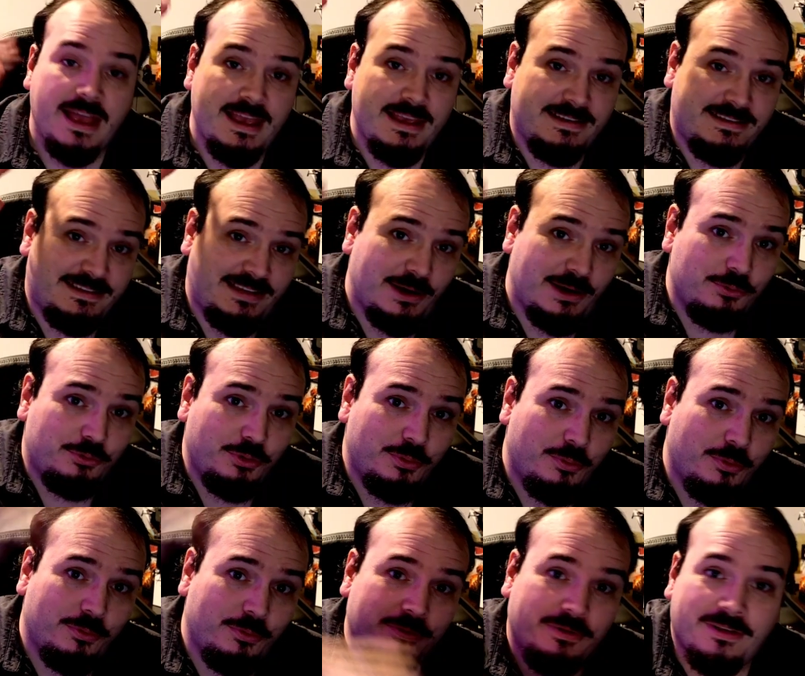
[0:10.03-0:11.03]
Hey, salut tout le
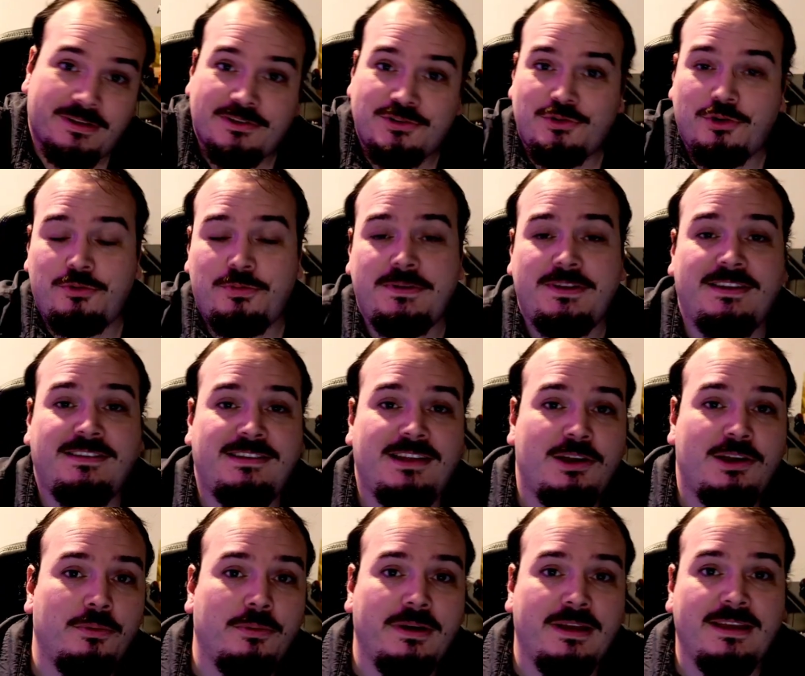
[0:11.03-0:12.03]
monde, je suis
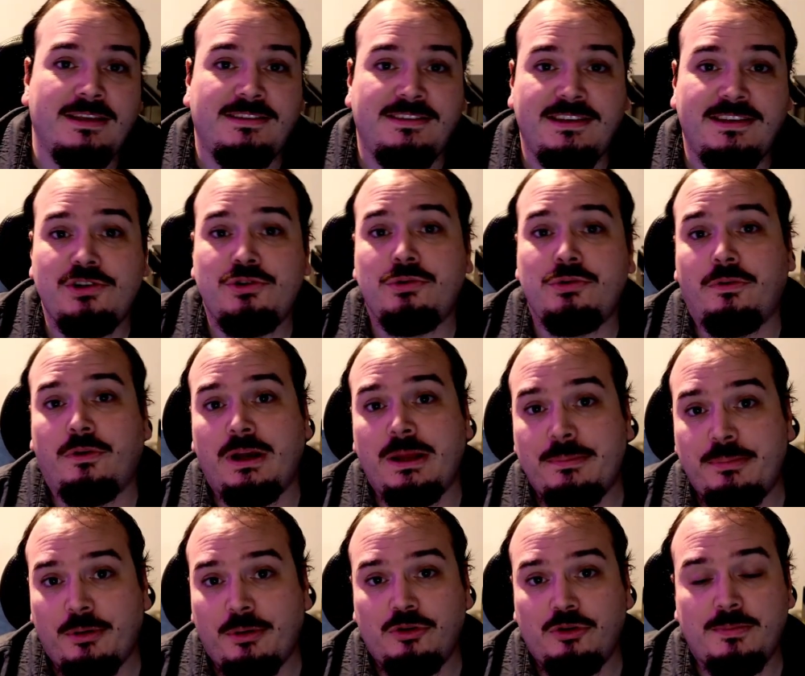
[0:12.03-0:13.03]
Ectelion et si j'ouvre les
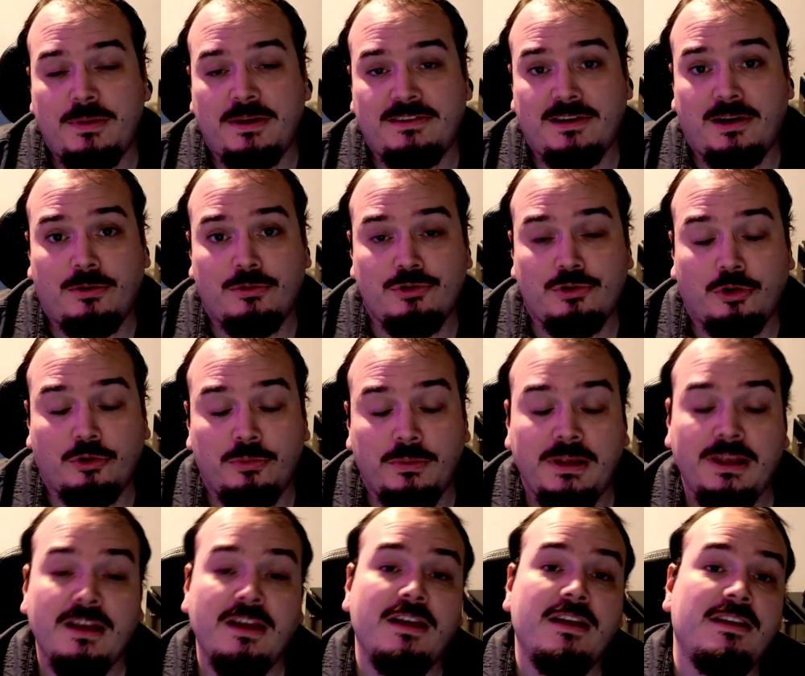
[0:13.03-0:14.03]
portes du bazar
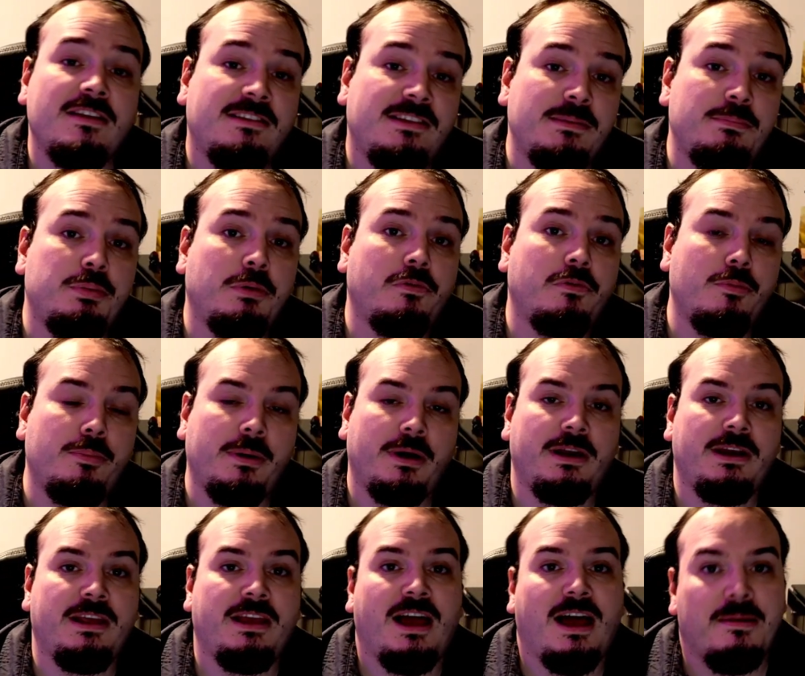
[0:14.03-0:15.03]
aujourd'hui, c'est pour vous
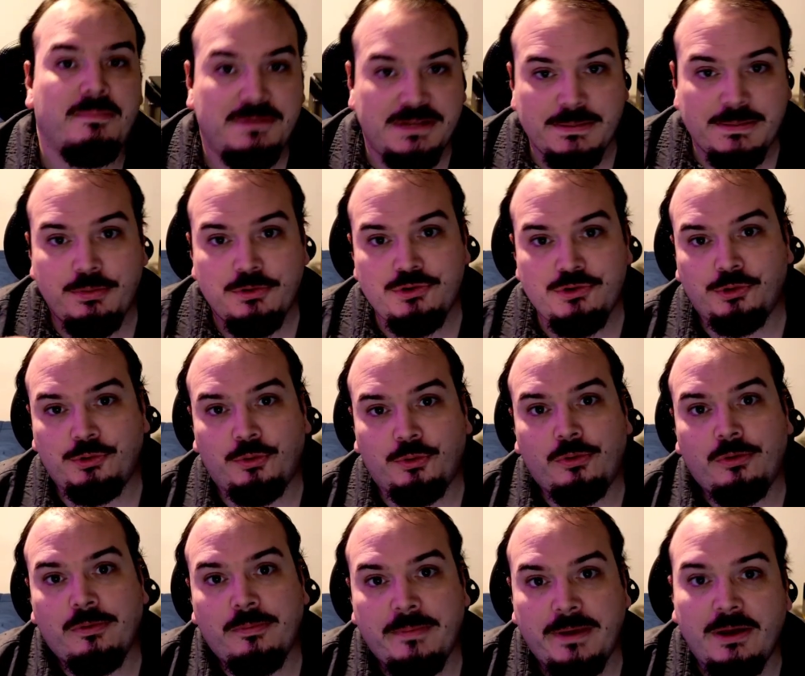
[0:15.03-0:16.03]
parler un petit peu de jeu de
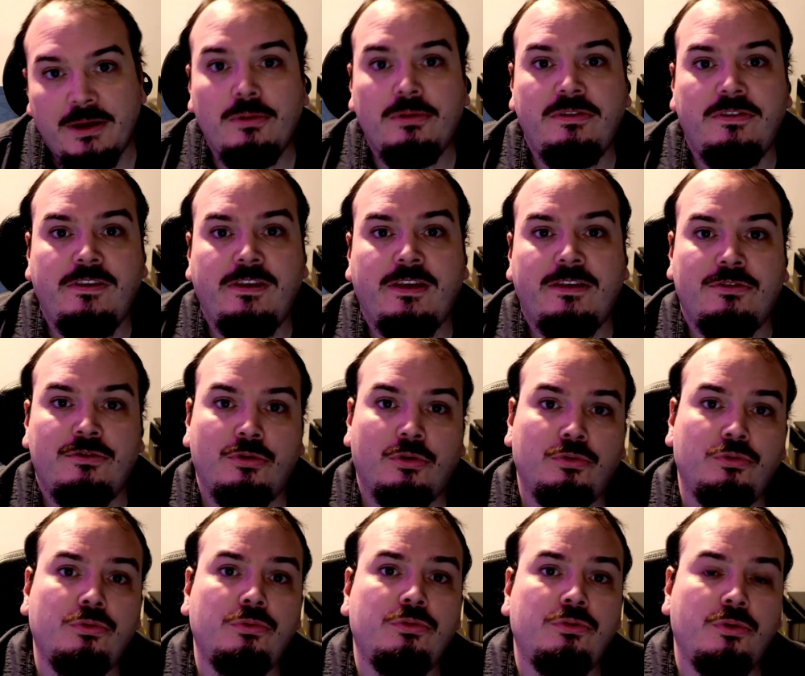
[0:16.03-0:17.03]
rôle, mais aussi et
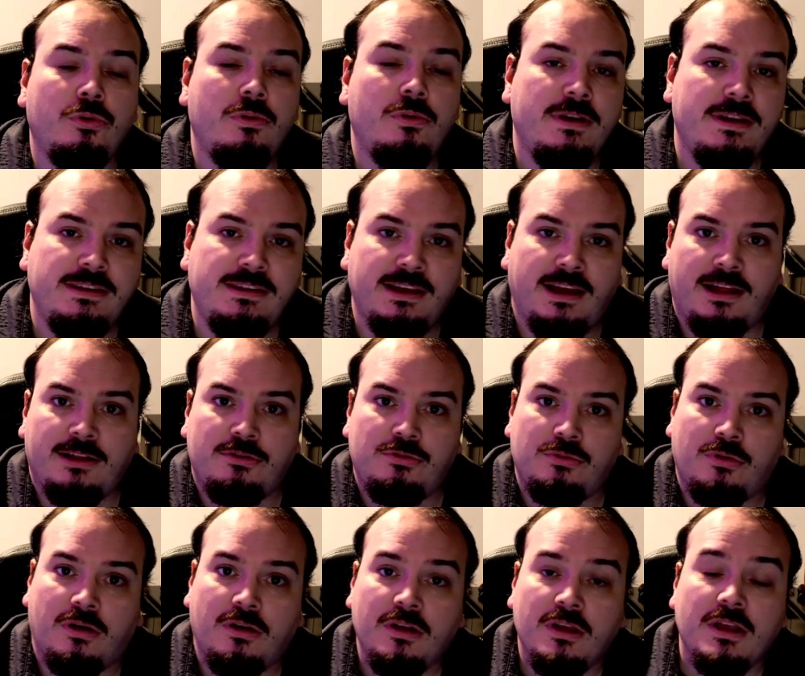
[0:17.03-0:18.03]
surtout de
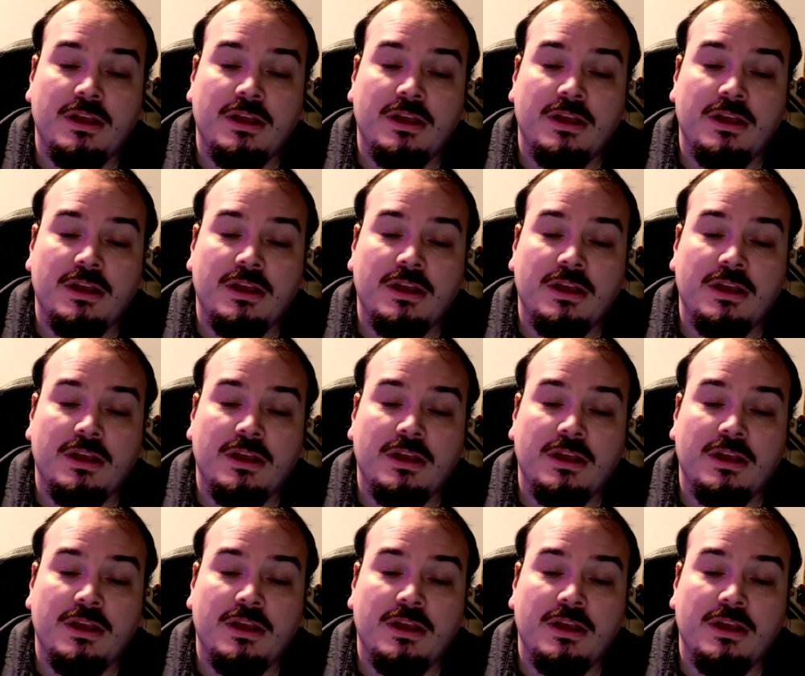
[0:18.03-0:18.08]
littérature.